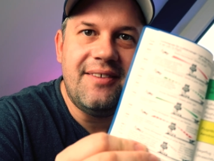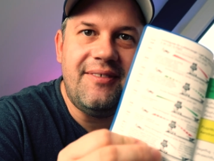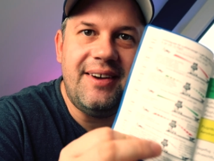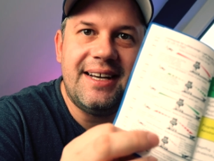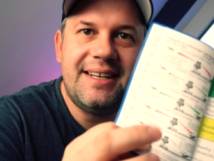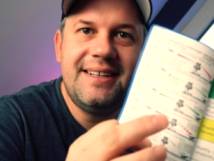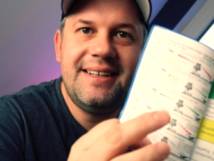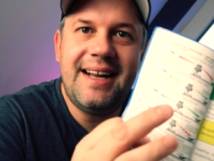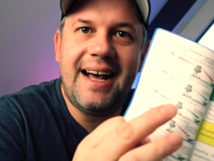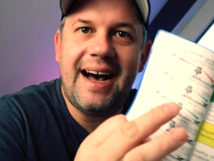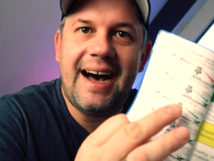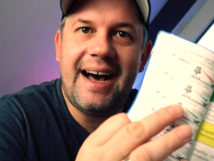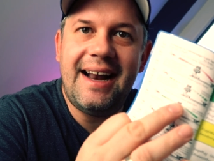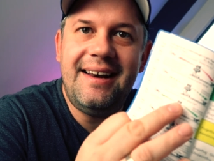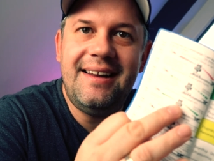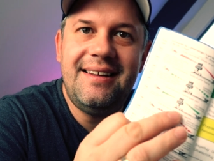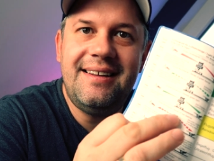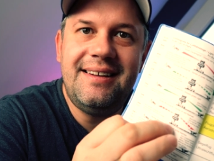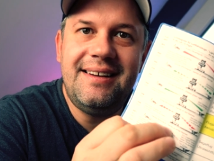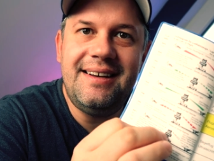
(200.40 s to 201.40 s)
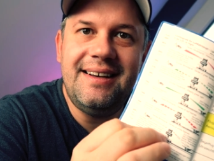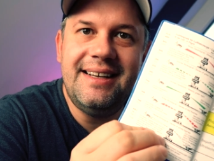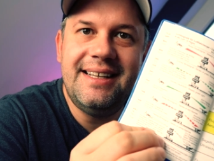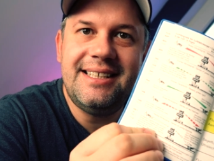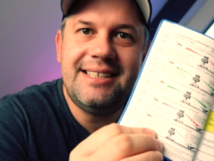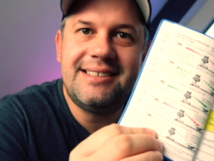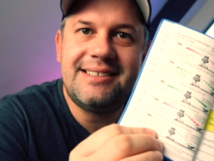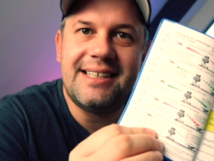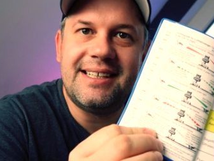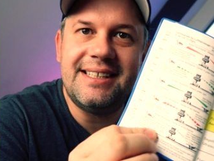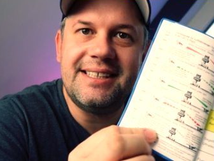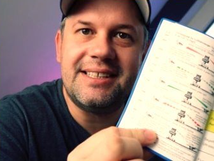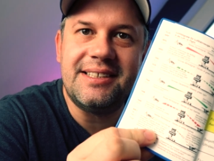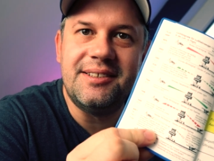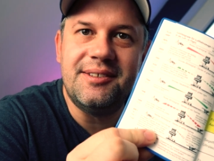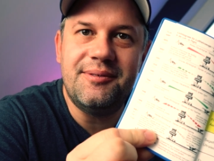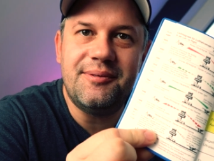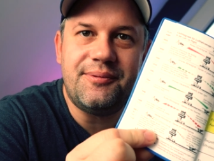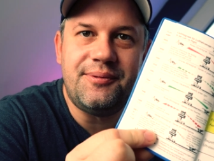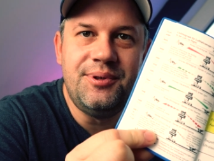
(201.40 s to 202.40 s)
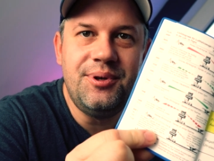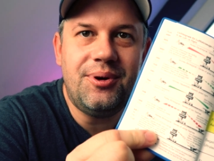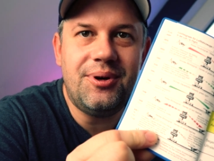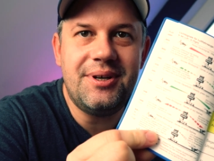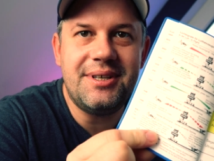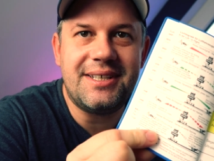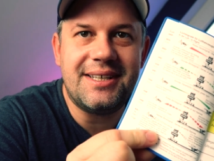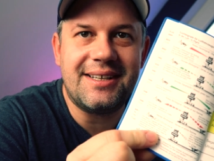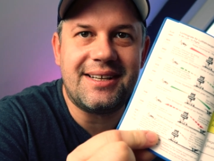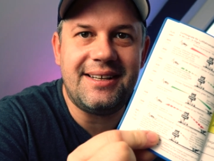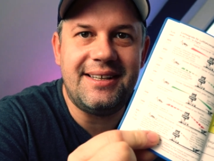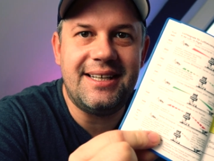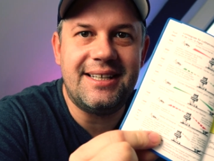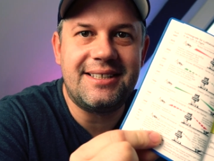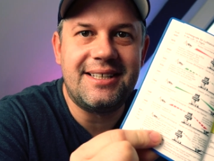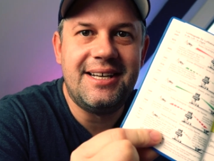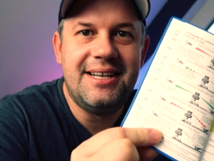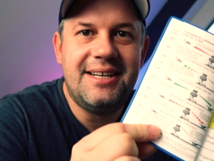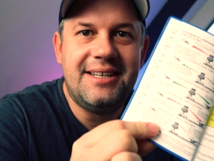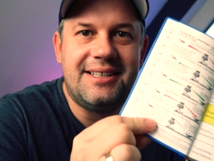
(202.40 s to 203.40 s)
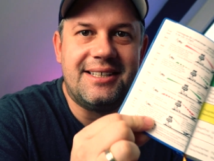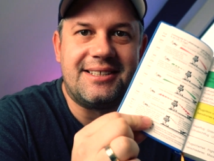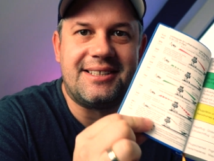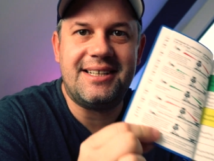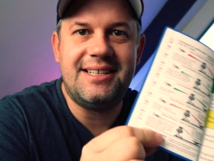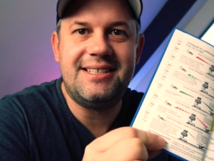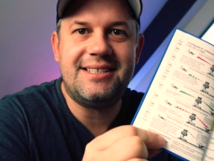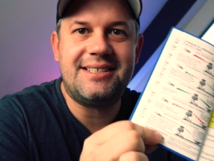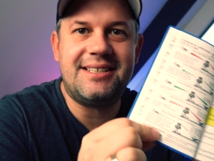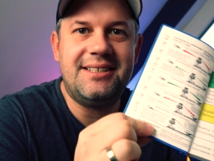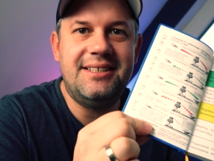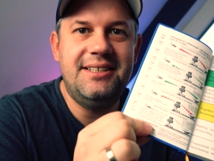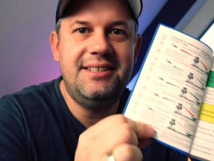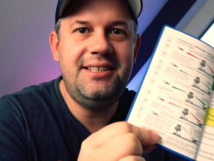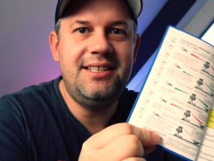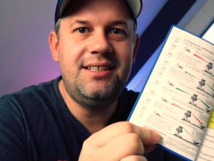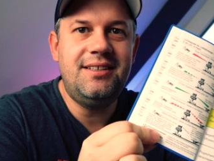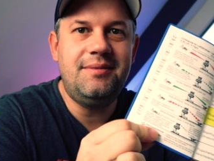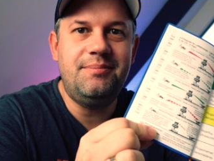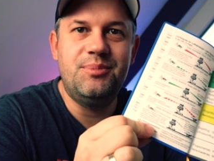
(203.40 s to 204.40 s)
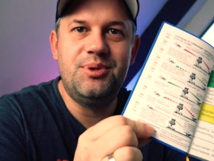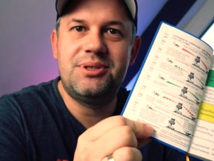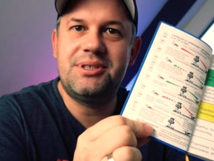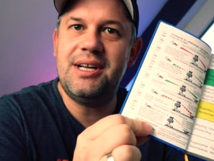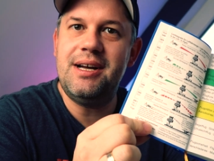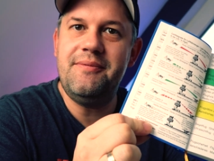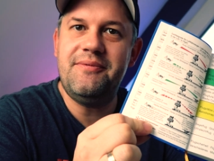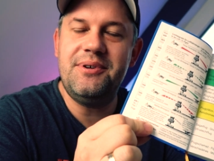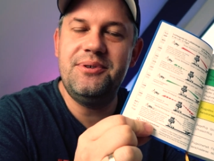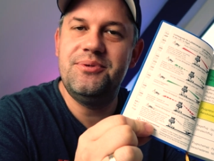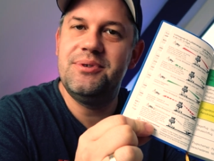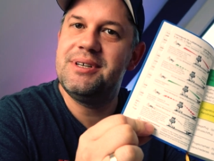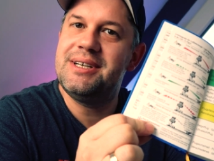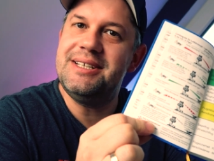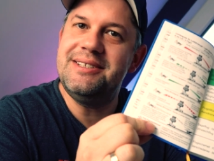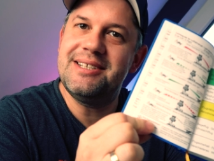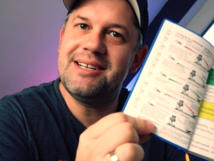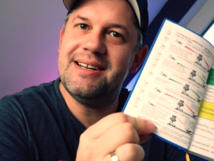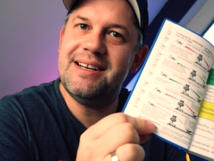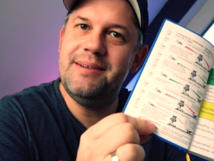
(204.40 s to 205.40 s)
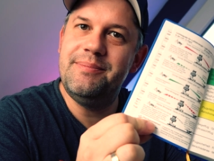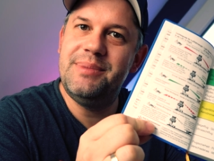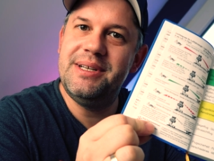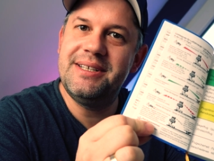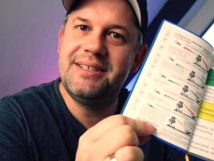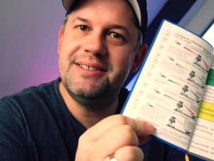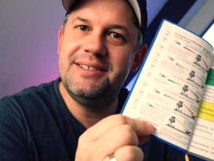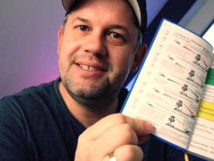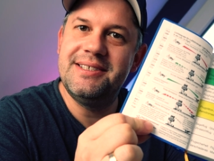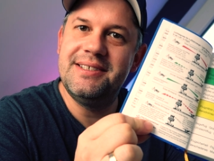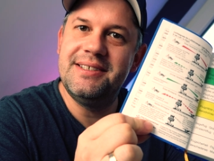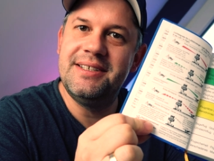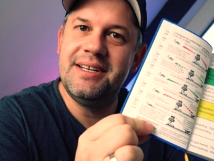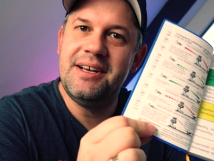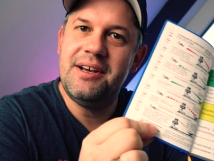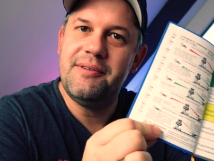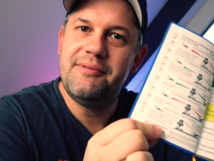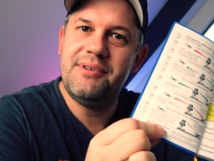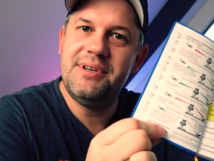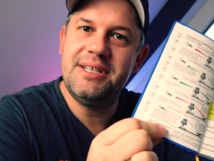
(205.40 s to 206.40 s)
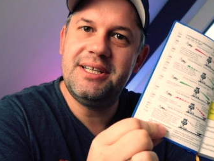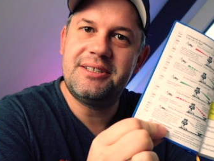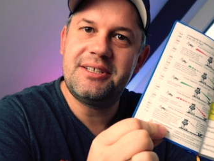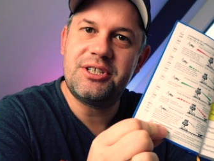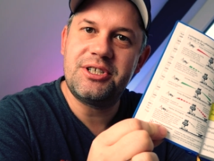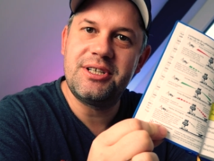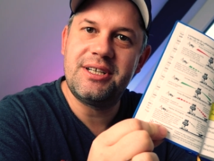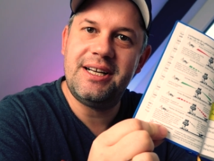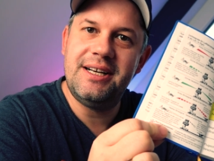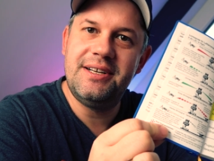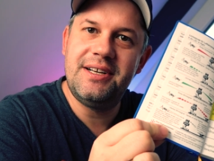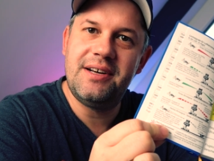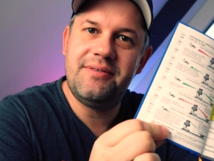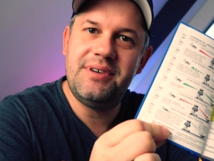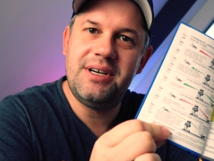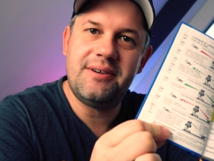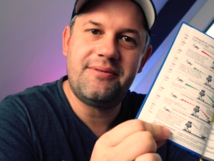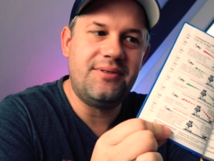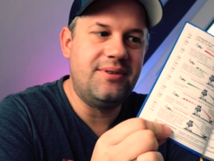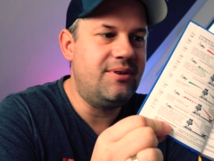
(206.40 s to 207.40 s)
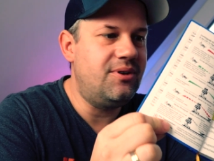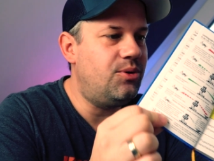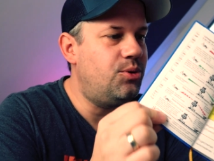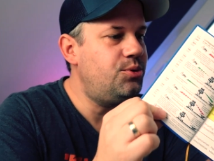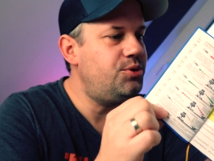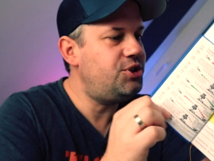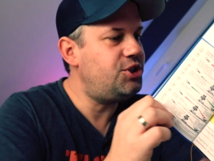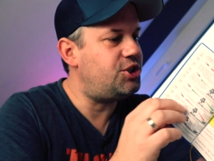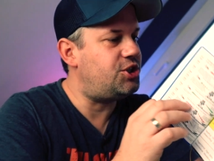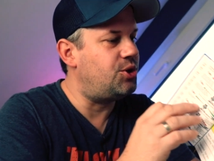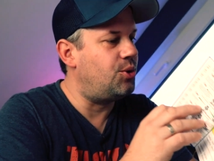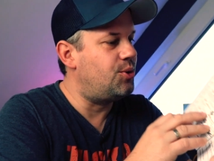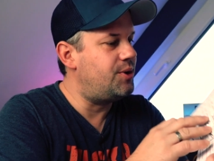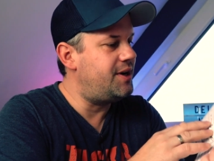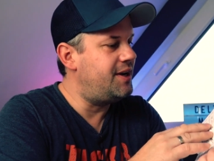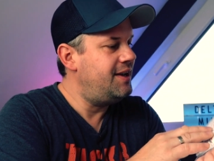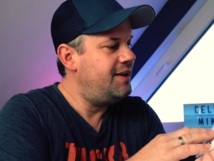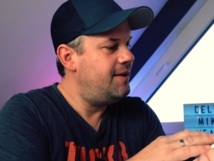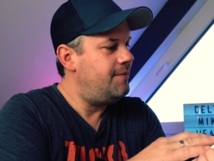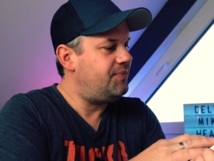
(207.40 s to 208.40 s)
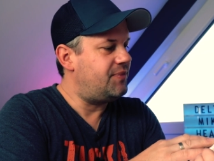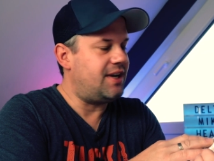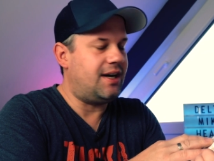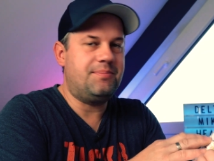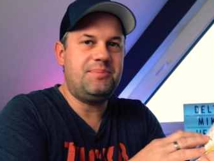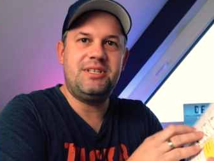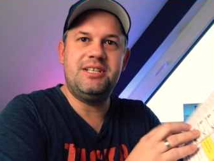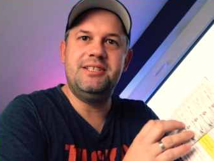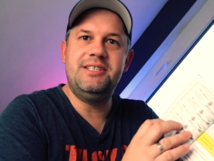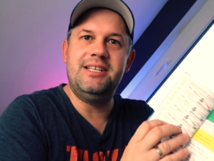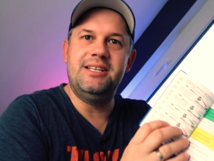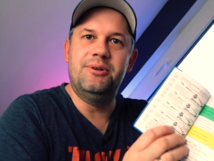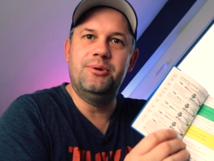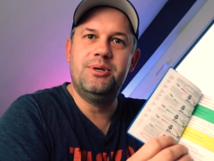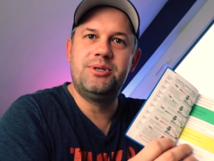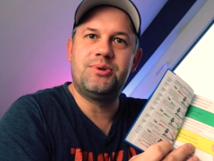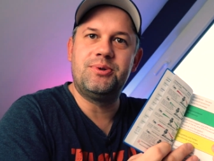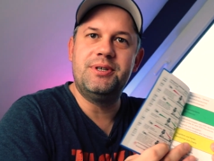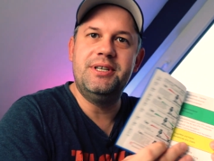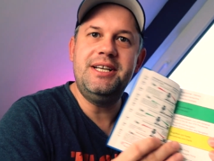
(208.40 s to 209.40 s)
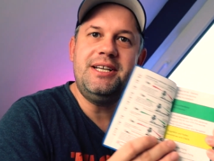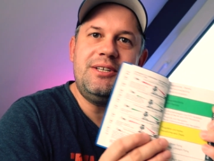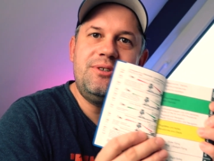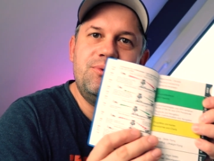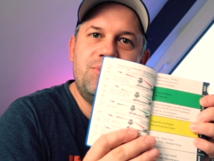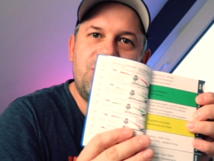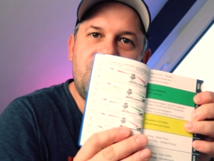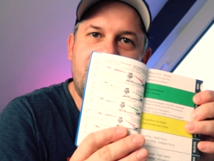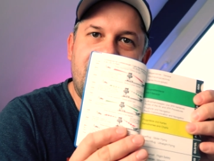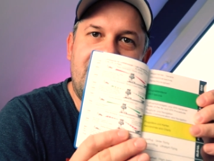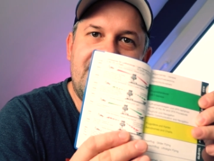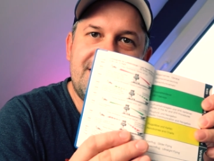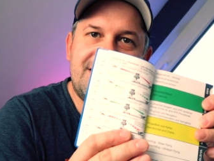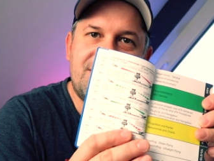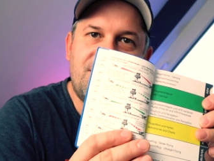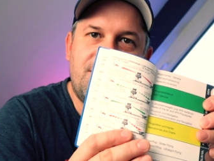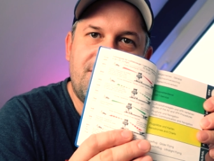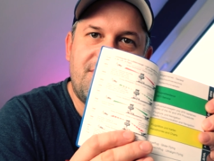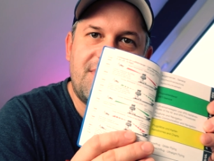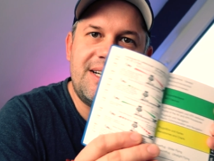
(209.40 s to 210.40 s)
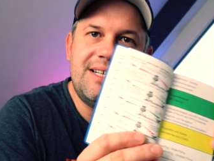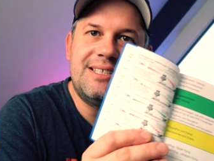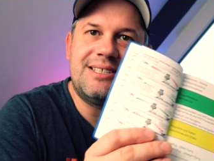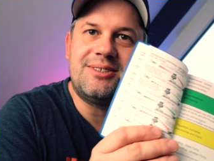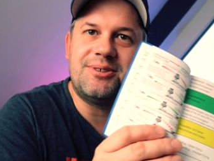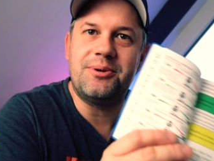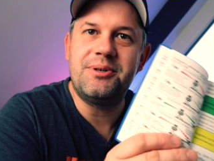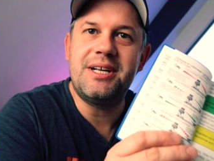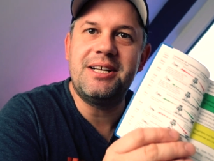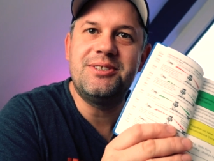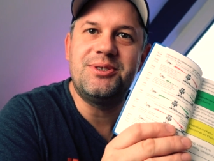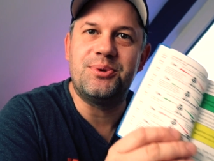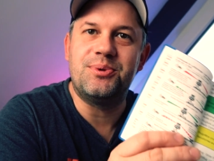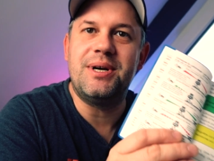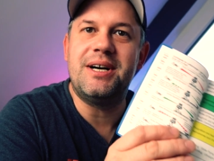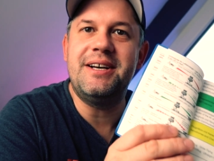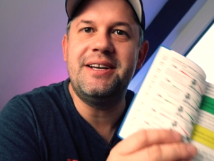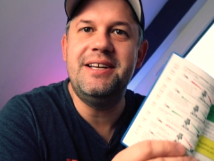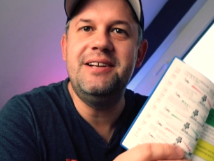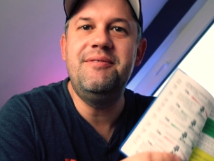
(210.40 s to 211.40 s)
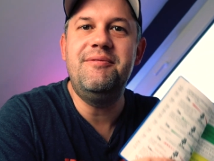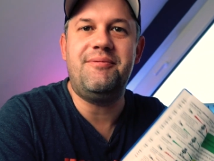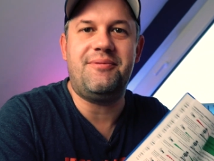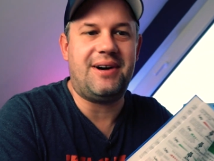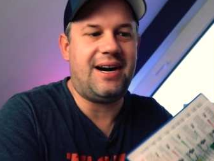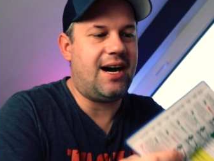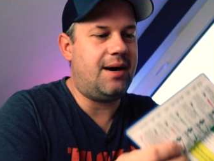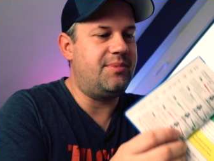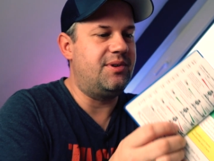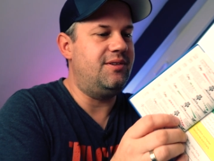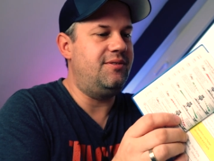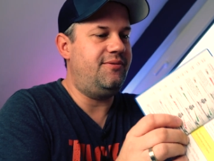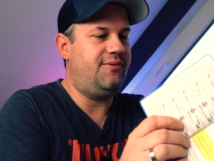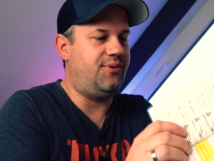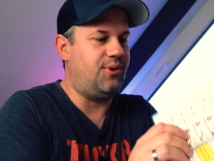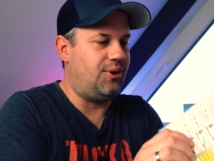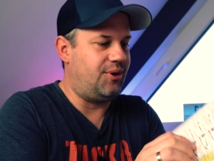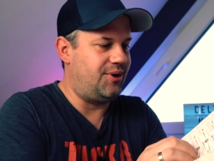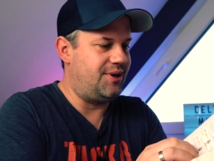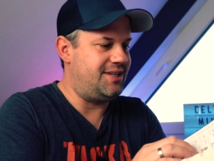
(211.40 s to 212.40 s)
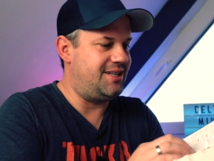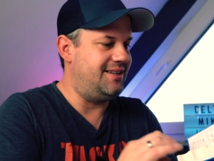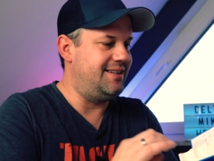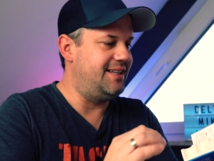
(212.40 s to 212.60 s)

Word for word: werden alle Lichtzeichen für euch erklärt. Das heißt, ihr müsst einfach nur einen ganz kleinen Blick in diesen Fliegertaschenkalender werfen und schon habt ihr die Lösung nicht nur schwarz auf weiß, sondern sogar in Farbe vor euch